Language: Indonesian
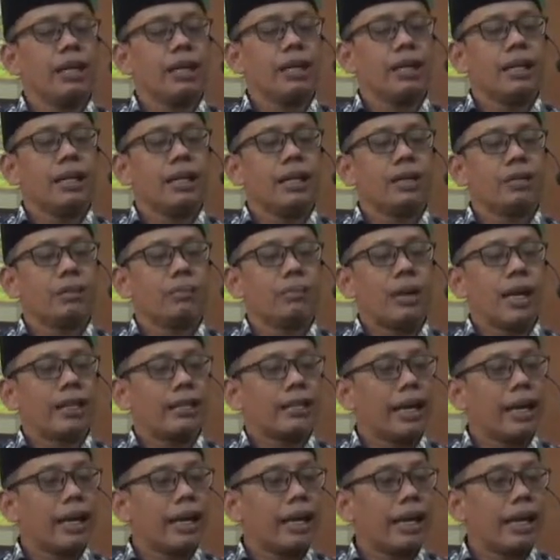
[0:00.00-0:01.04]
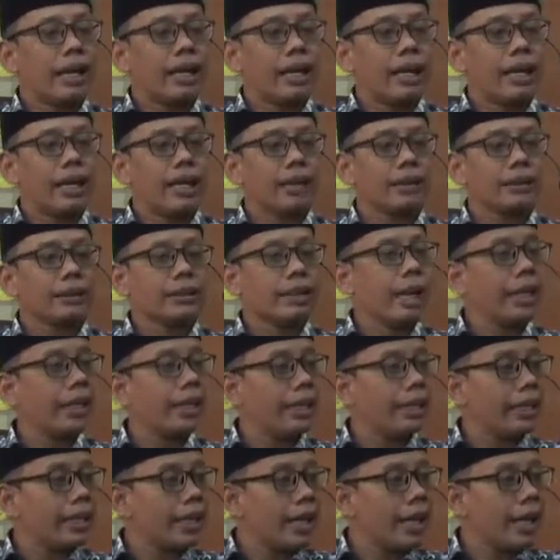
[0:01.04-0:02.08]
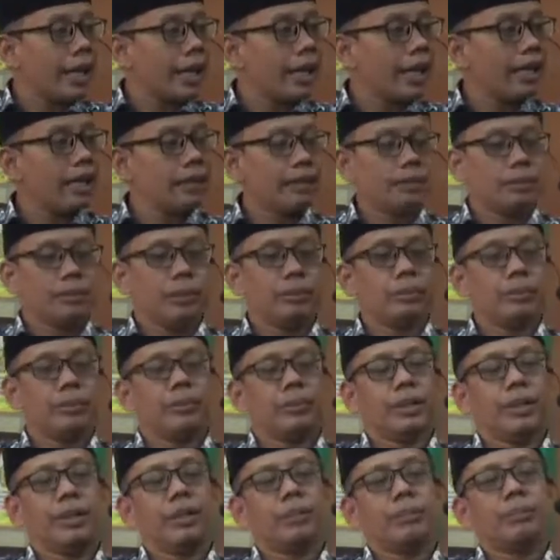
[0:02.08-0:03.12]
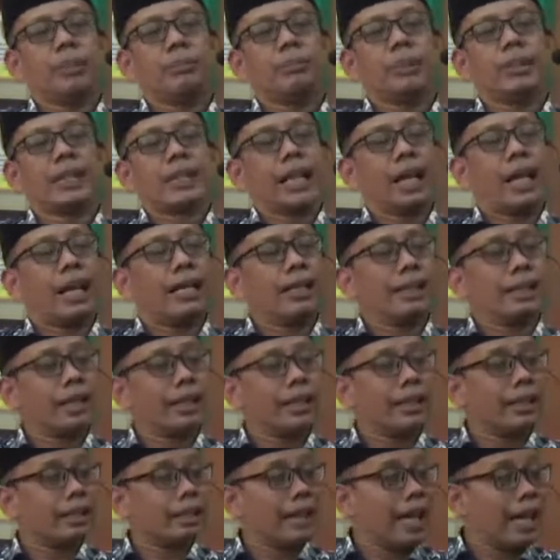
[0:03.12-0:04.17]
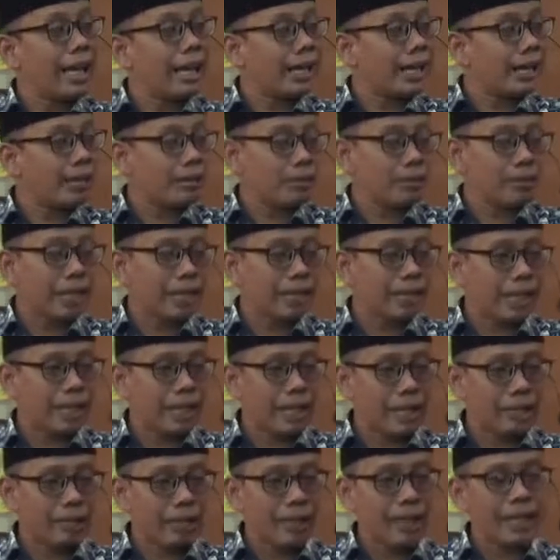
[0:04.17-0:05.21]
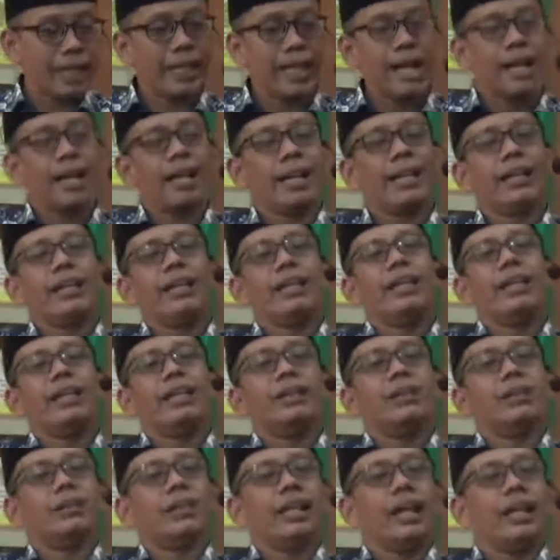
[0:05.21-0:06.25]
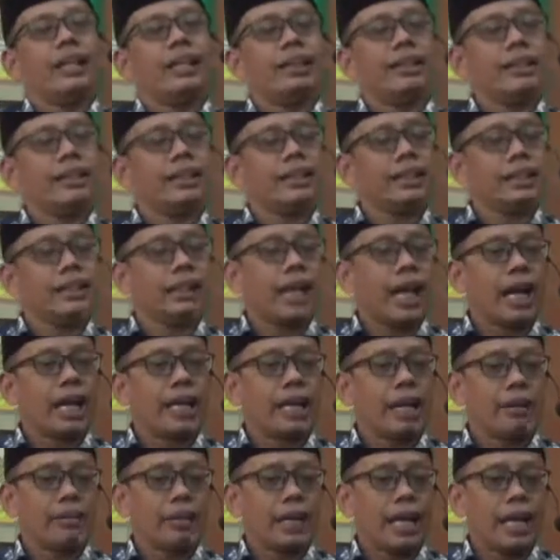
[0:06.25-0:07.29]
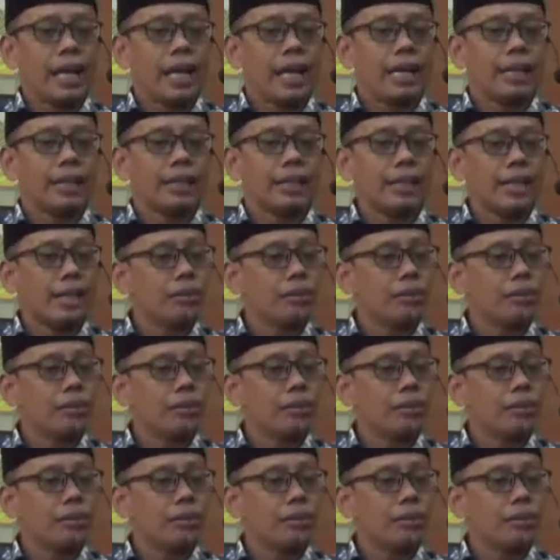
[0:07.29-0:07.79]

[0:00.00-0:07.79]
eh, rumah tangga yang sakinah, mem, eh, mempertahankan ketahanan rumah tangga mereka itu dari sisi keagamaan.